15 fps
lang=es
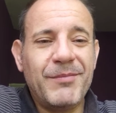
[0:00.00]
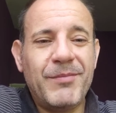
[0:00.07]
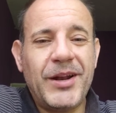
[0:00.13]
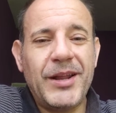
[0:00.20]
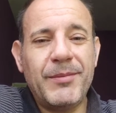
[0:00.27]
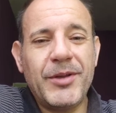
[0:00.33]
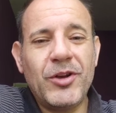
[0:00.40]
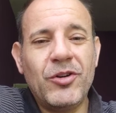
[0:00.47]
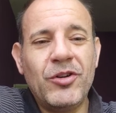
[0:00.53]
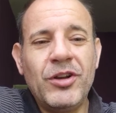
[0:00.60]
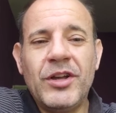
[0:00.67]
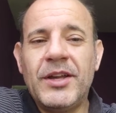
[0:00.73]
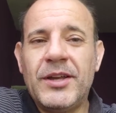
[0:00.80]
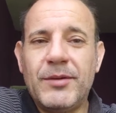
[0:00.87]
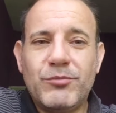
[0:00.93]
¿Vale amigos?
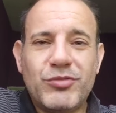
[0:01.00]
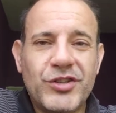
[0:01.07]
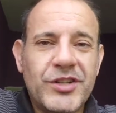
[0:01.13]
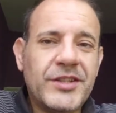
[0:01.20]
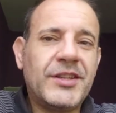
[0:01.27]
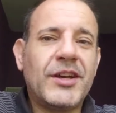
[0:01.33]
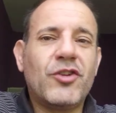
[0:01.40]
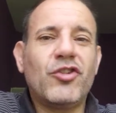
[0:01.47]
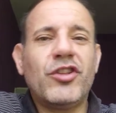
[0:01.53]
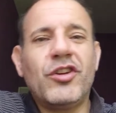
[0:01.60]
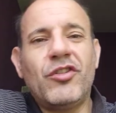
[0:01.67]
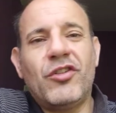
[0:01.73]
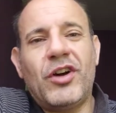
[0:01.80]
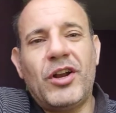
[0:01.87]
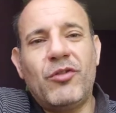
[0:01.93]
Pues este
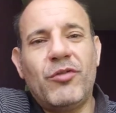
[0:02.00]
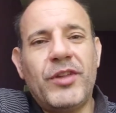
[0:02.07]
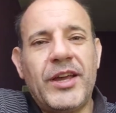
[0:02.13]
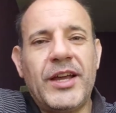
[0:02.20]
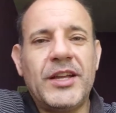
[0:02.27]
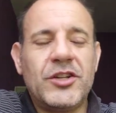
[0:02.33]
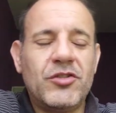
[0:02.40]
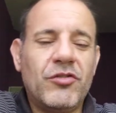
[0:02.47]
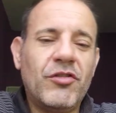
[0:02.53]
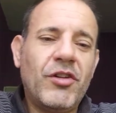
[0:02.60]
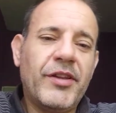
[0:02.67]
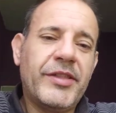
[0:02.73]
código alude a eso, ¿no?